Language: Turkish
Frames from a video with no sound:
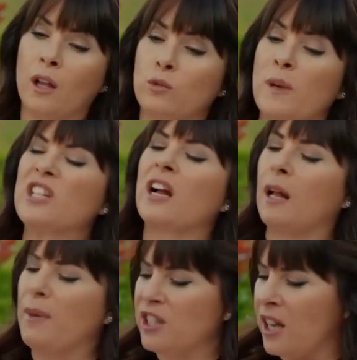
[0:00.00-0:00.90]
Al, şu beş
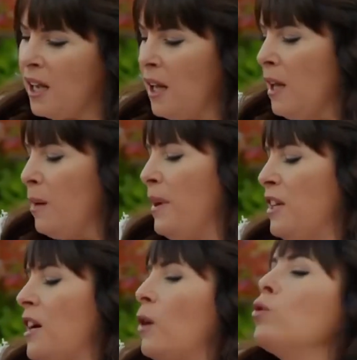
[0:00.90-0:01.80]
dakika, beş dakika.
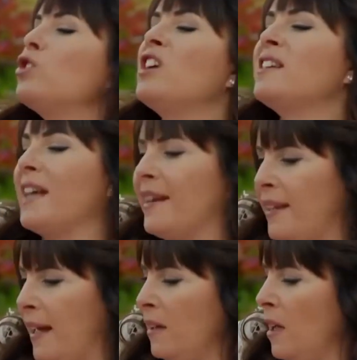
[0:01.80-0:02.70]
Beş dakika uyuyacak
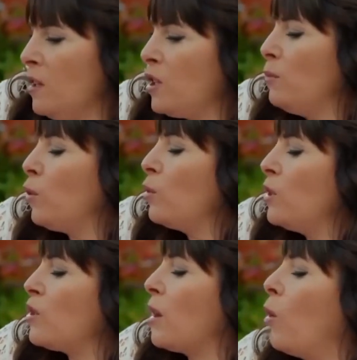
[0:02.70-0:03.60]
zaten. Şimdi
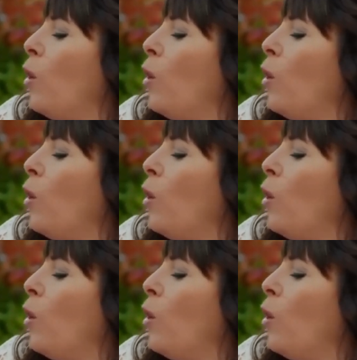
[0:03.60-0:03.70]
uyuyacak.